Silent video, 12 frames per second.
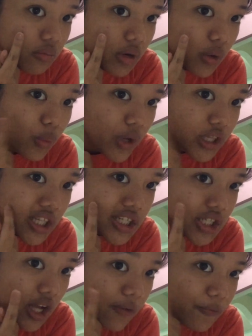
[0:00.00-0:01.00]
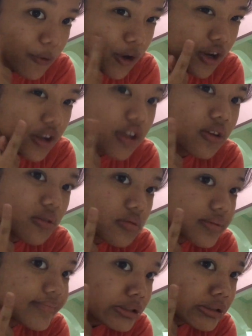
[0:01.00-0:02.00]
mag-work din siya for, you know,
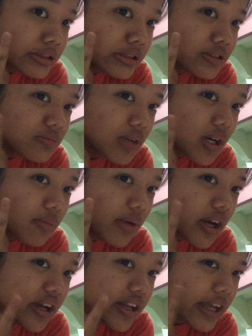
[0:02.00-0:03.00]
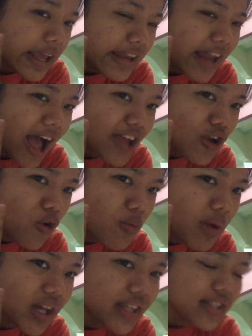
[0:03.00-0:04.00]
oh, mga bagay na yan na ayaw ko
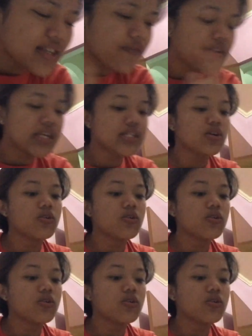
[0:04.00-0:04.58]
makita sa face